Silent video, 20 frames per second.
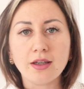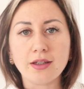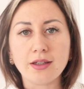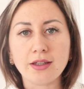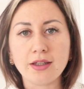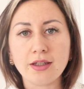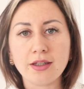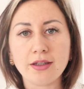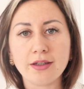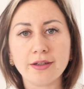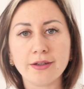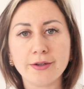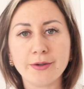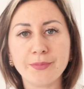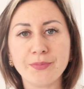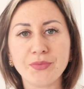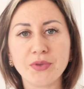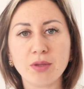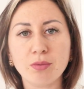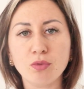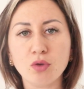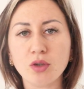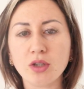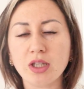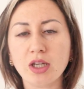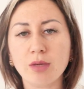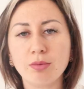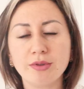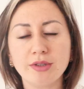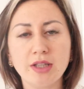И
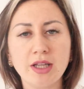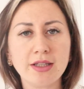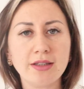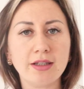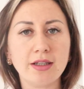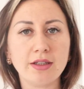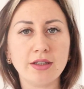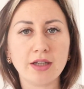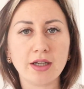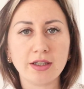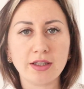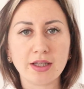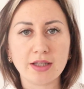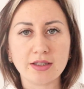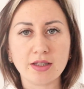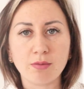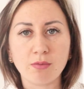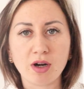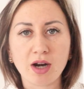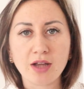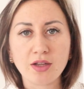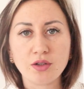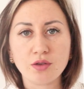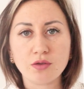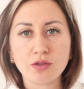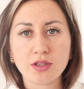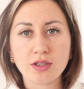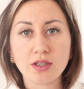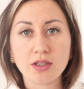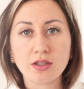многие работодатели не хотят
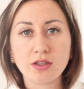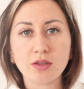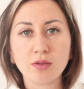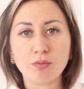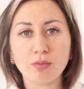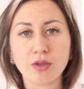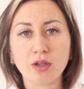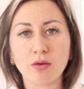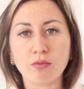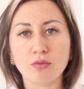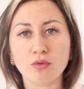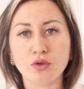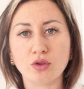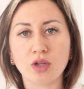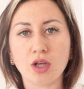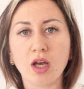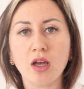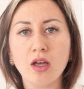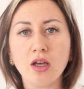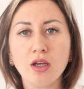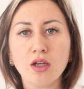заморачиваться этим, потому что